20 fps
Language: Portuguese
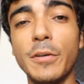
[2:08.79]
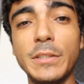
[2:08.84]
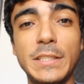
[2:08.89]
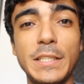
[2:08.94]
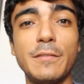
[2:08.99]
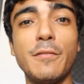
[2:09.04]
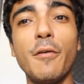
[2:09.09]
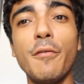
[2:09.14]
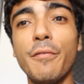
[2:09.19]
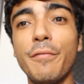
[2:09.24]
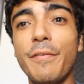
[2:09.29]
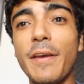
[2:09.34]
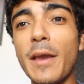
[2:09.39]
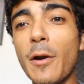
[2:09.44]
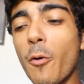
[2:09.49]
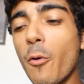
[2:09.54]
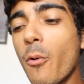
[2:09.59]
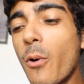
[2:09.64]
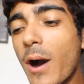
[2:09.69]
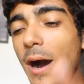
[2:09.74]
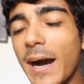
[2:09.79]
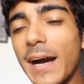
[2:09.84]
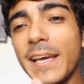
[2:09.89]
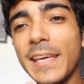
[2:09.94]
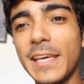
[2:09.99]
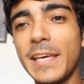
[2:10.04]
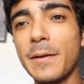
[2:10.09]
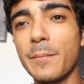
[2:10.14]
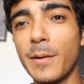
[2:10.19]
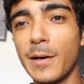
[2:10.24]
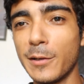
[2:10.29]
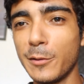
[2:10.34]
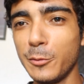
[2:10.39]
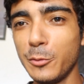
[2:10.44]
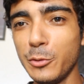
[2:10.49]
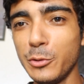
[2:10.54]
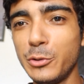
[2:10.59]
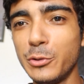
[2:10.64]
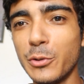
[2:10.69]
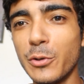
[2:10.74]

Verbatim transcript: Vocês vão ver o rank, mano, do